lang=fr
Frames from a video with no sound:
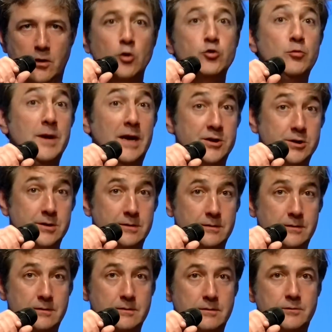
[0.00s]
en doublage.
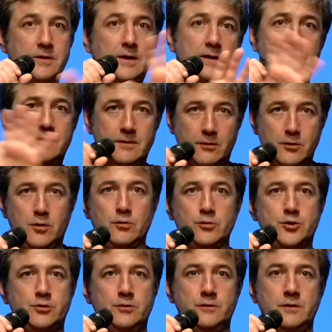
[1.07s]
Au théâtre, c'est encore autre
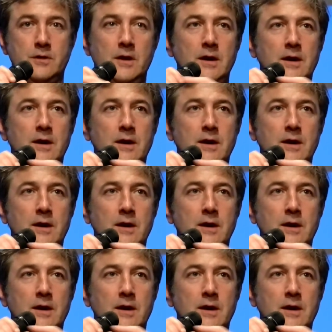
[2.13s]
chose.